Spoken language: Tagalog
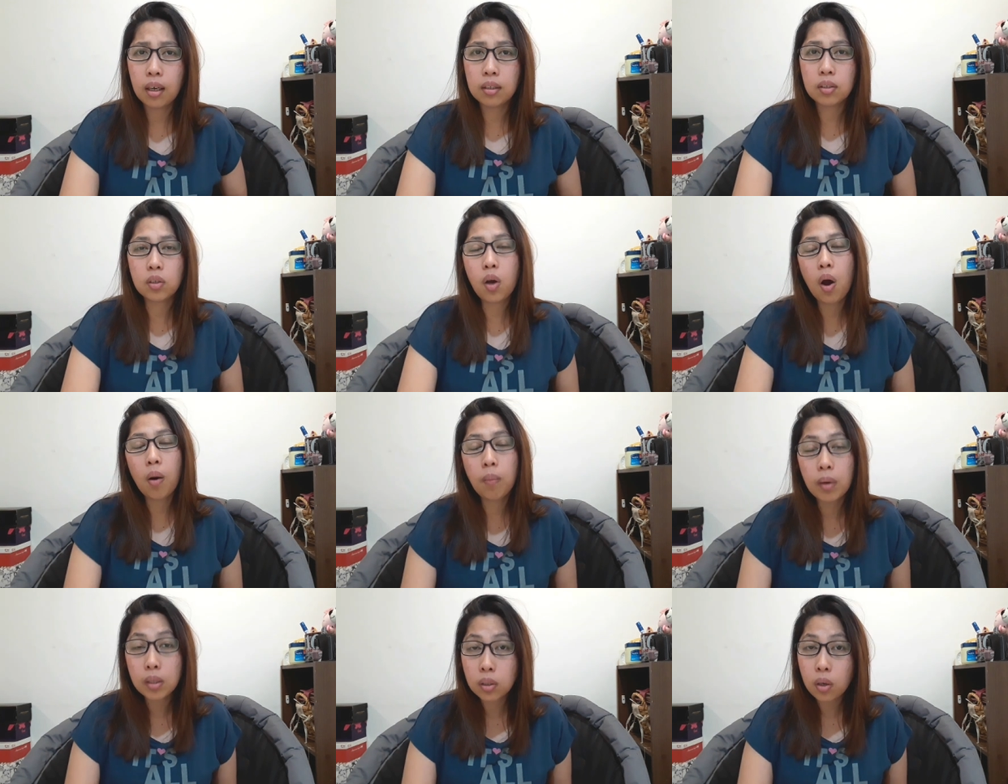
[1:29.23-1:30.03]
At
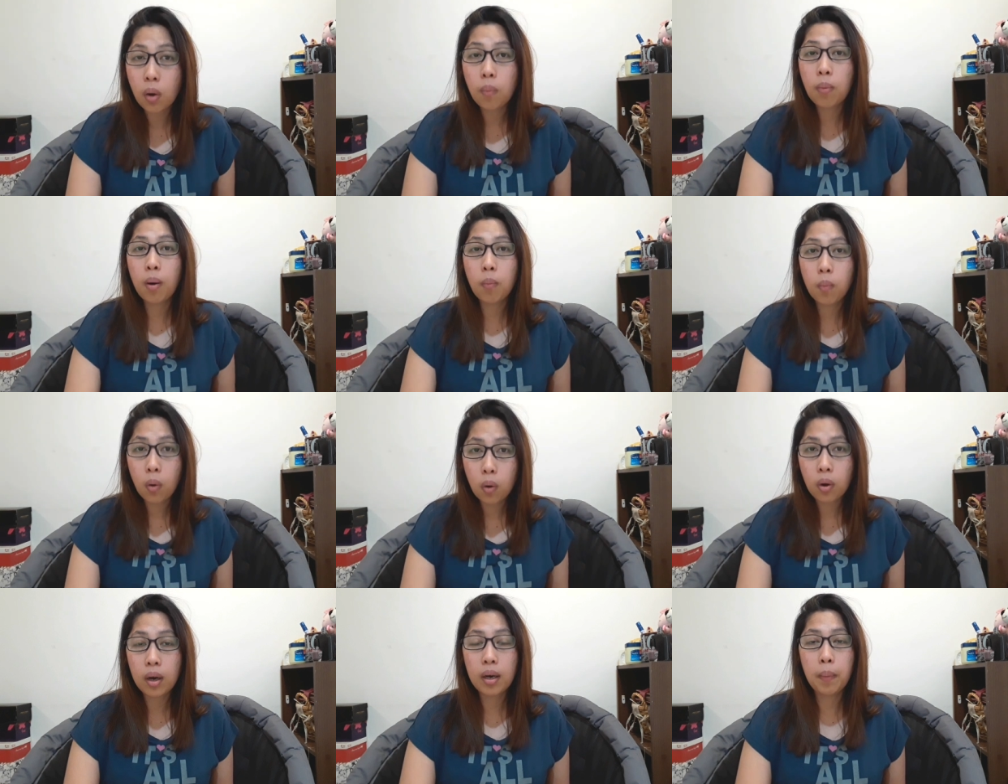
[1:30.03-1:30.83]
sobra-sobrang
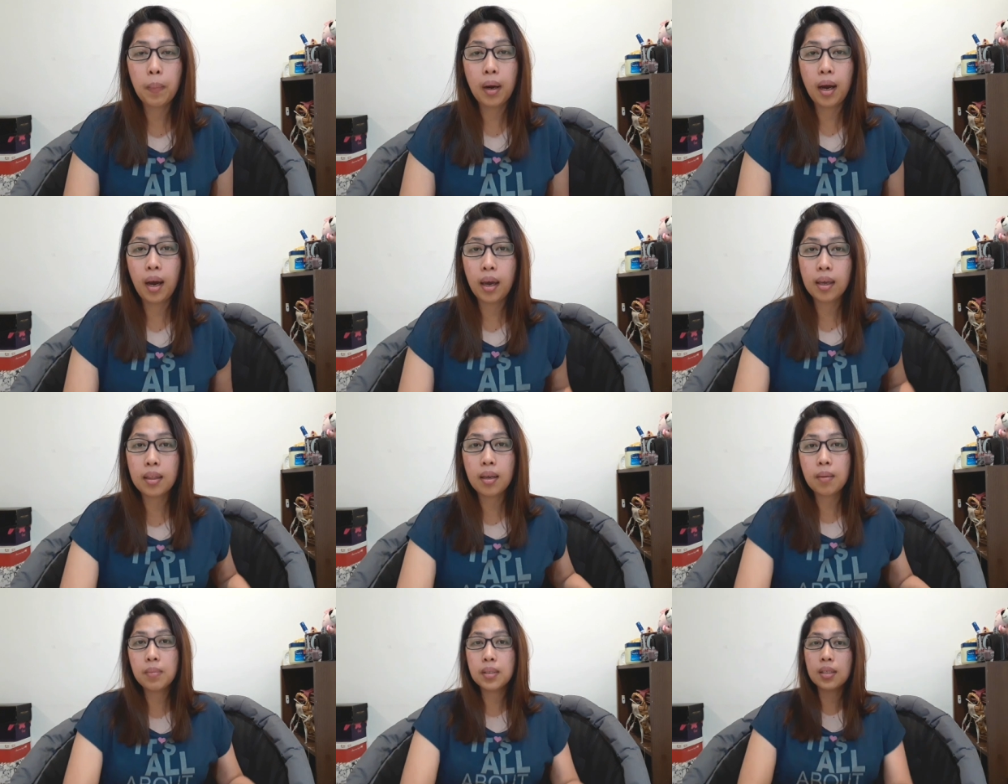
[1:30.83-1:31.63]
mura ng mga
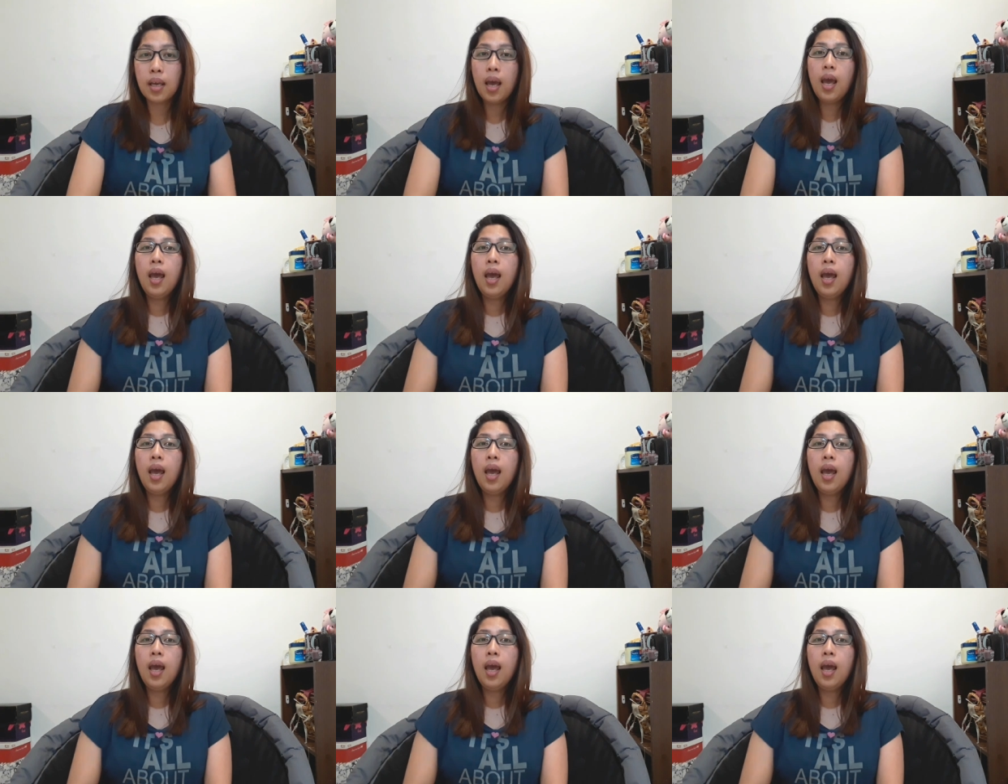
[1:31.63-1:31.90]
items.